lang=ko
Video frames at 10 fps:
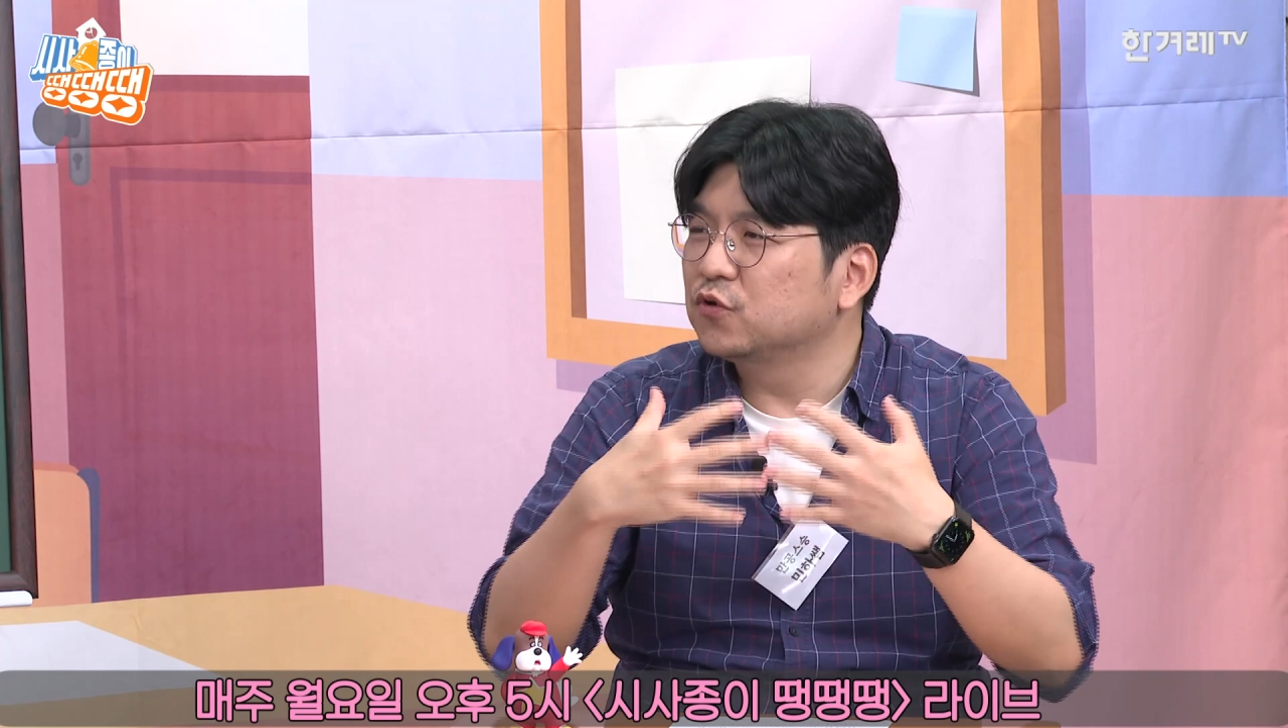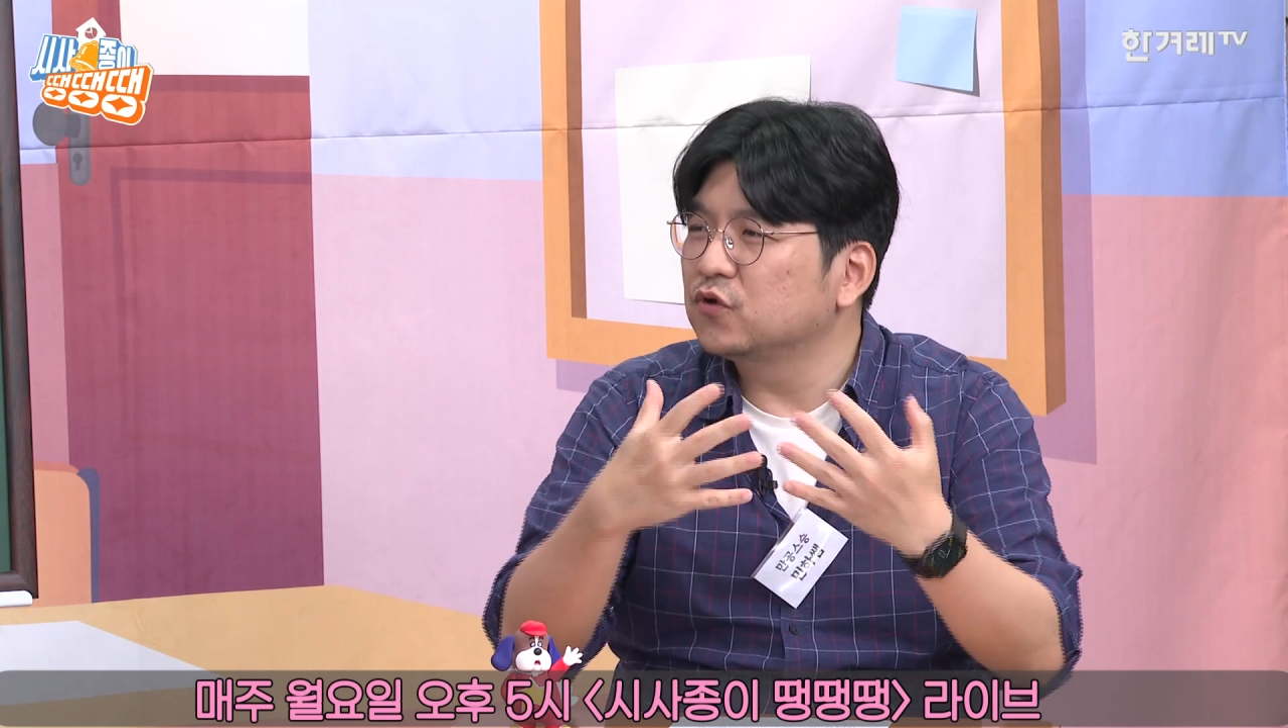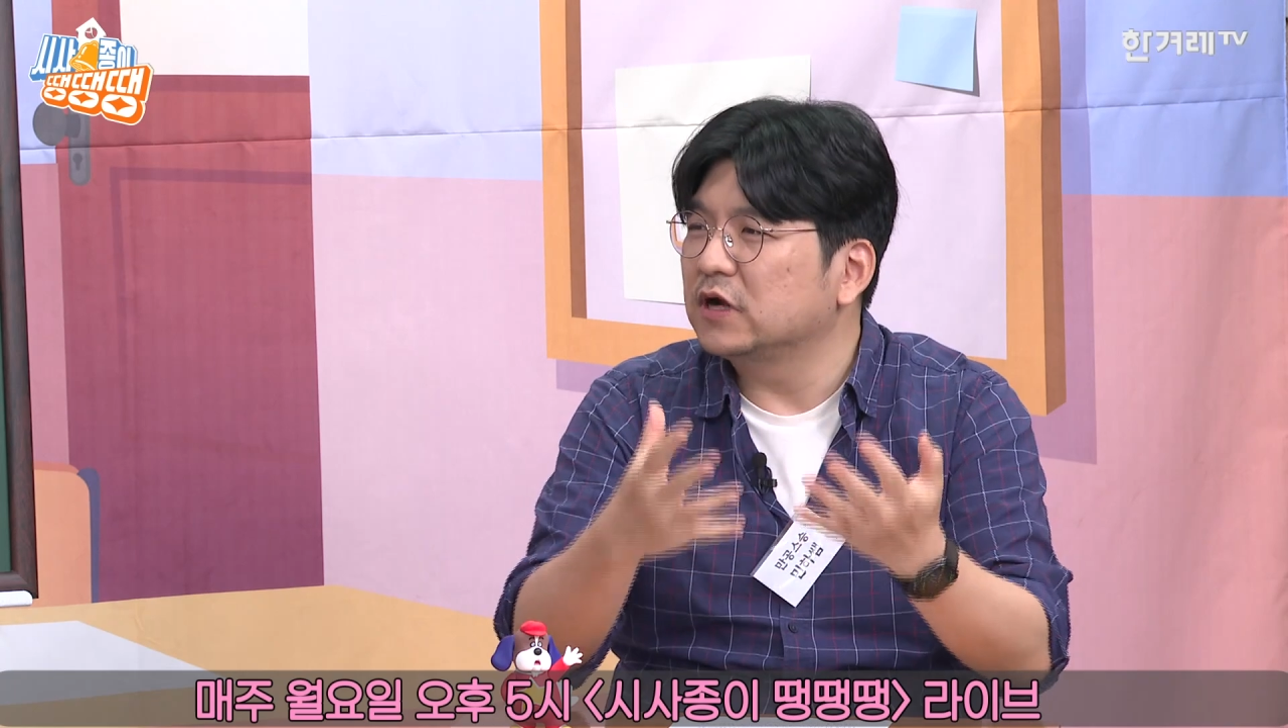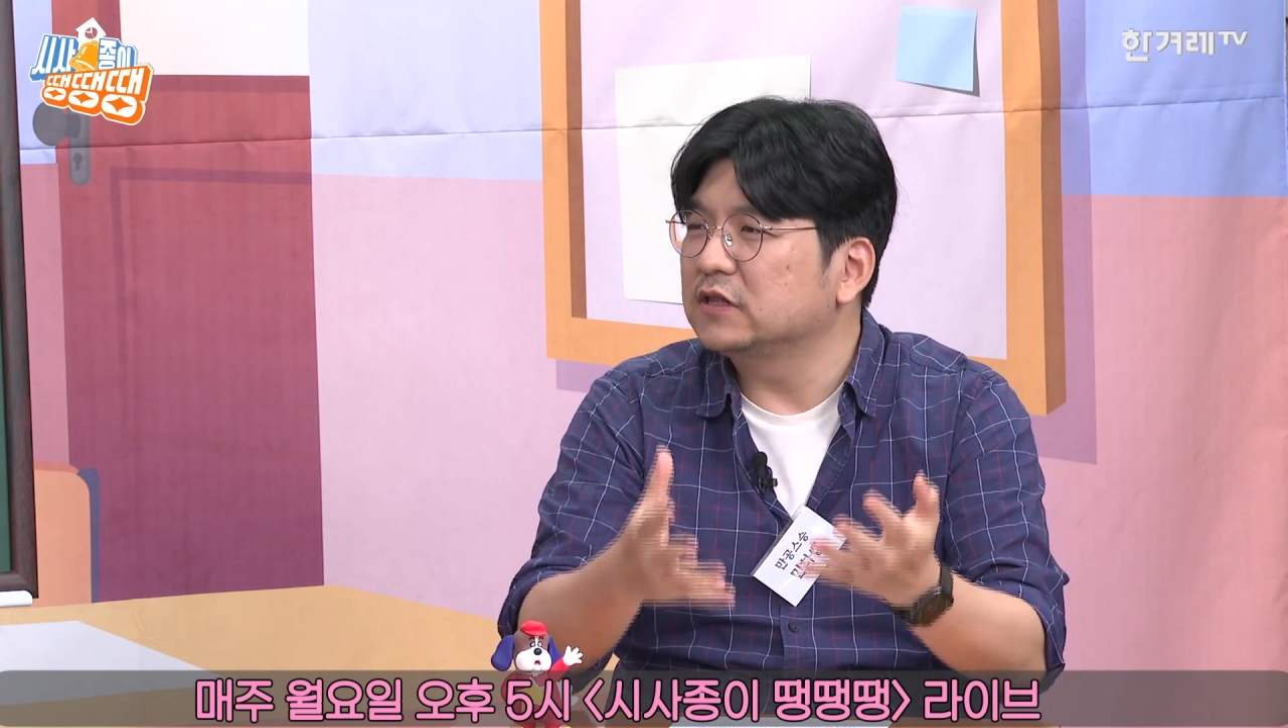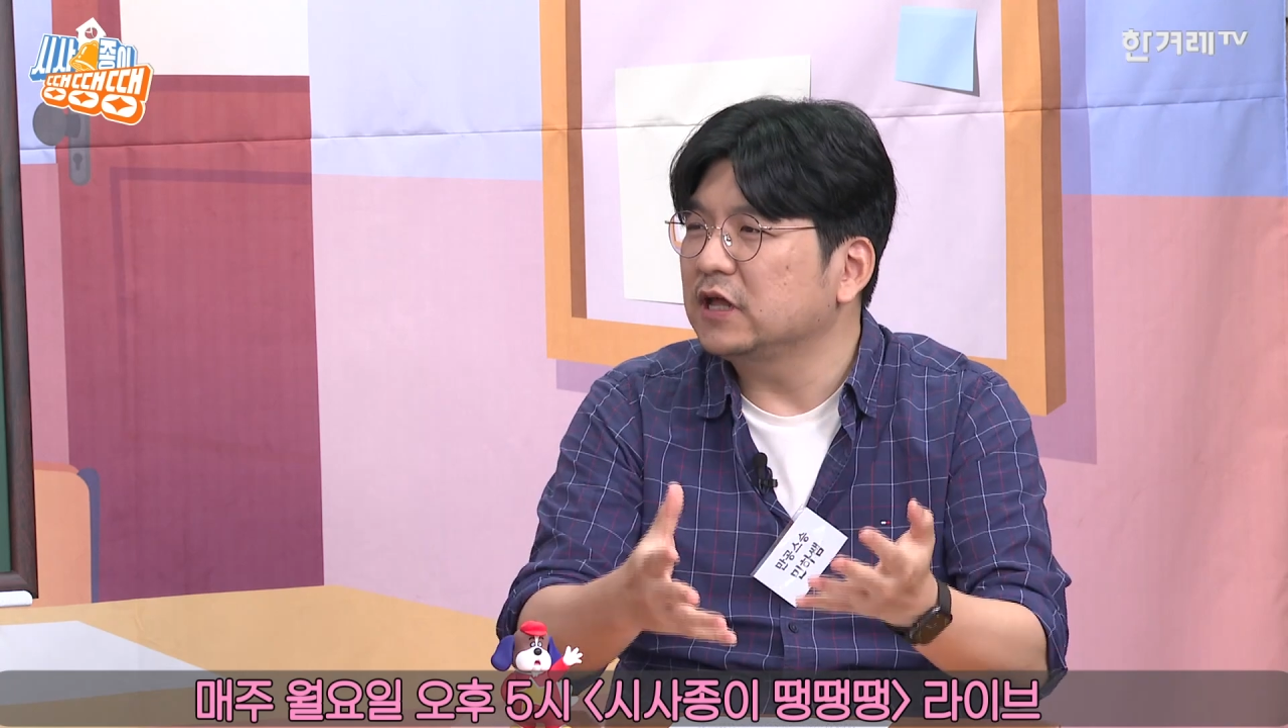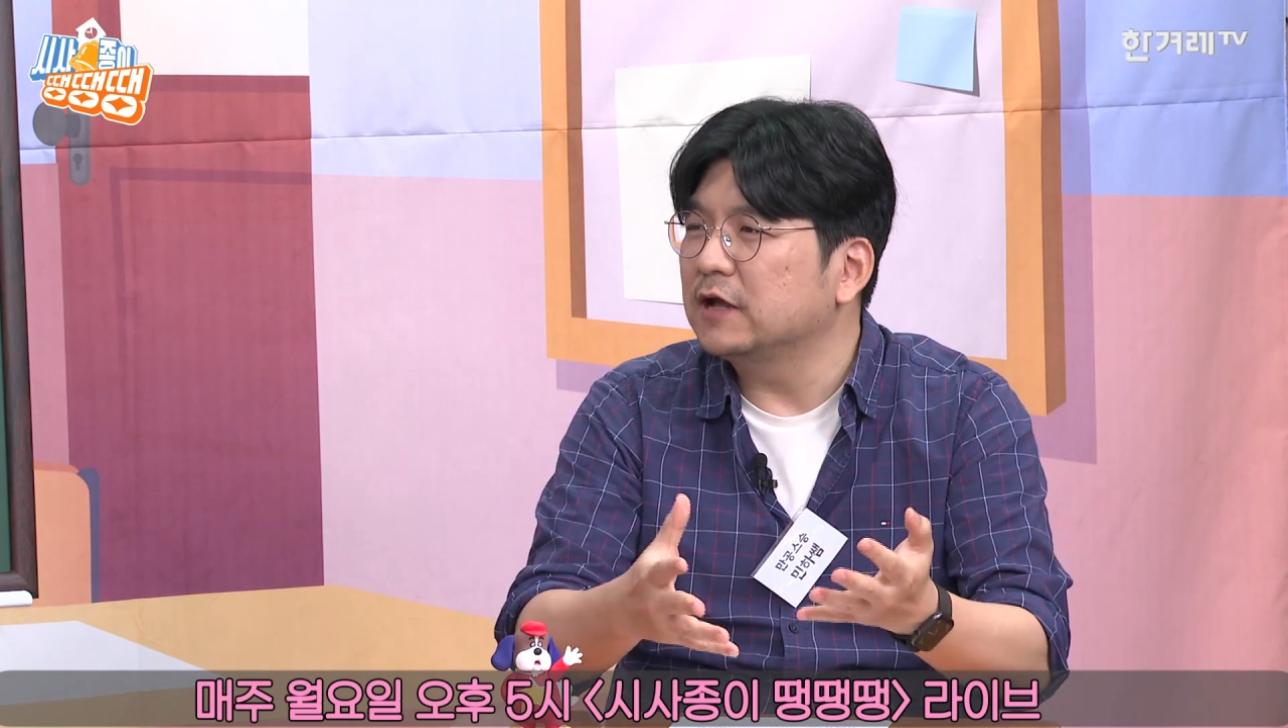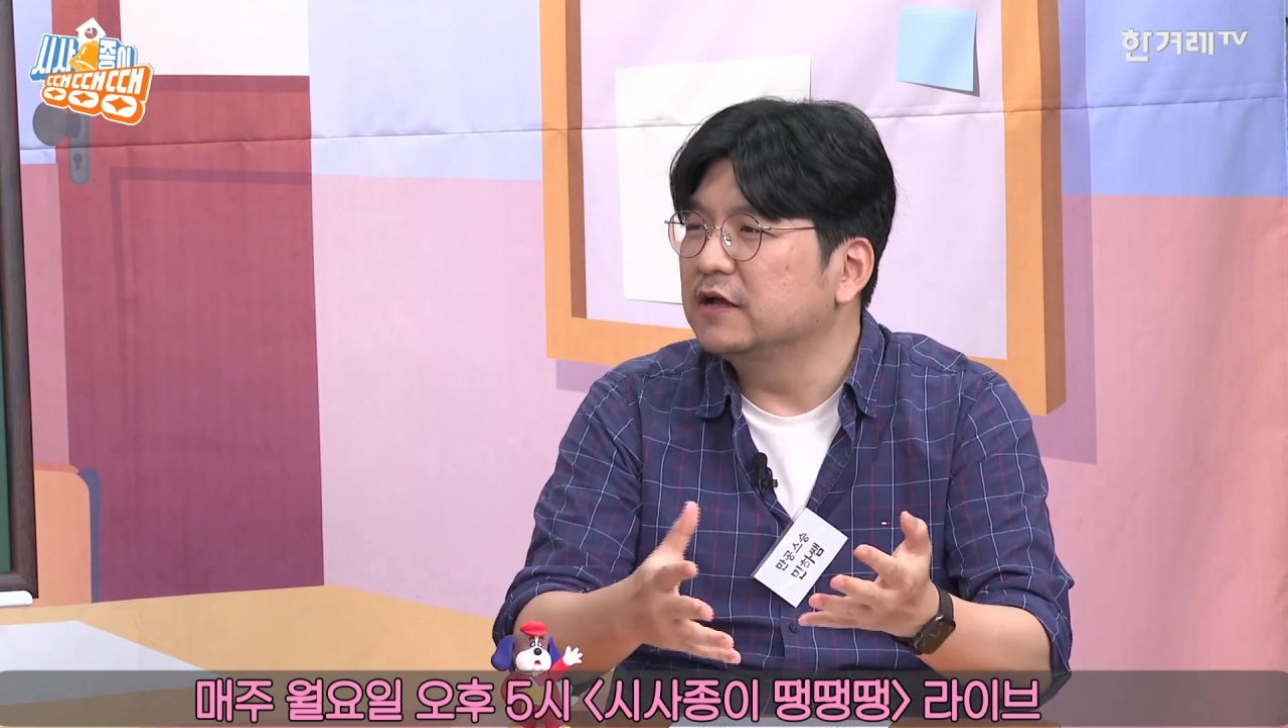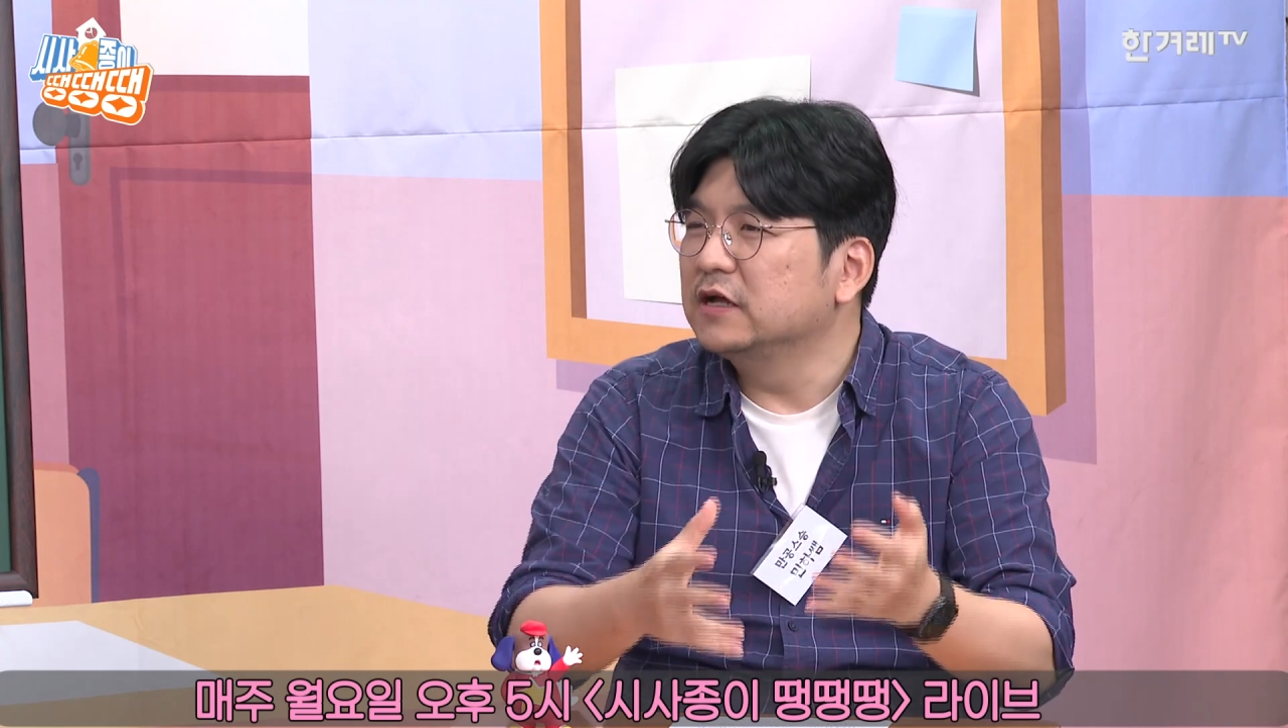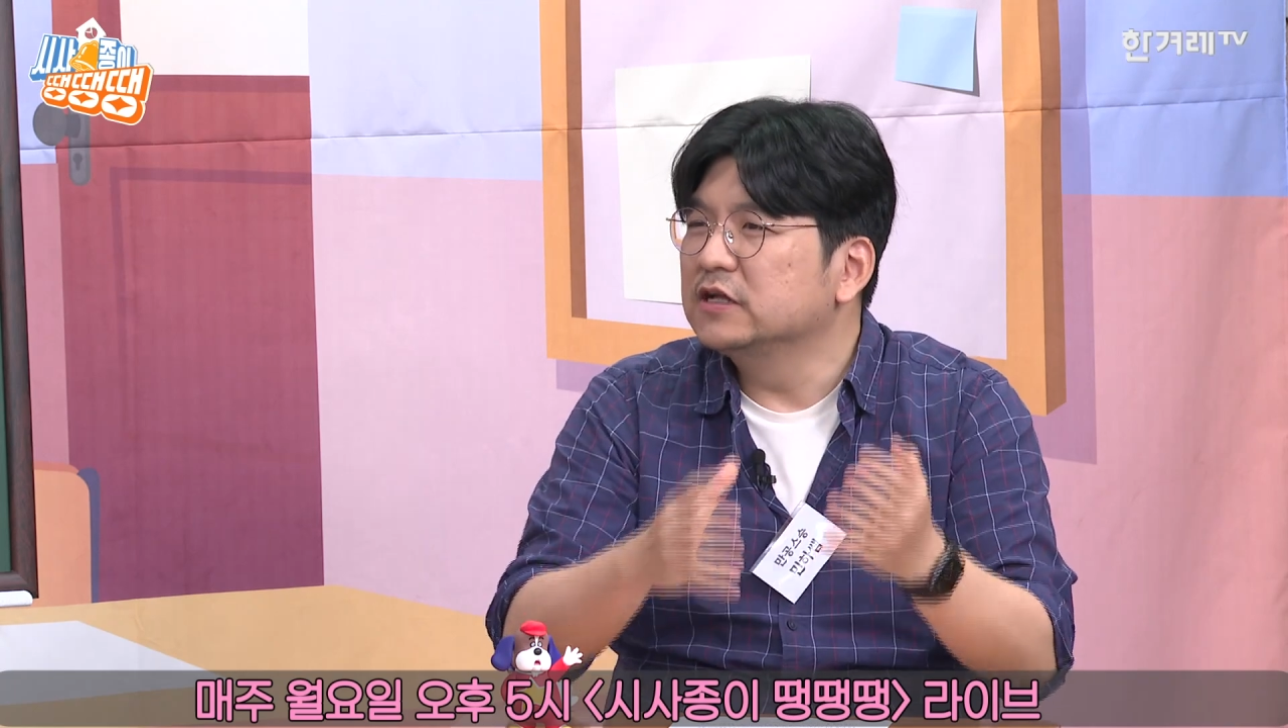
보도할 때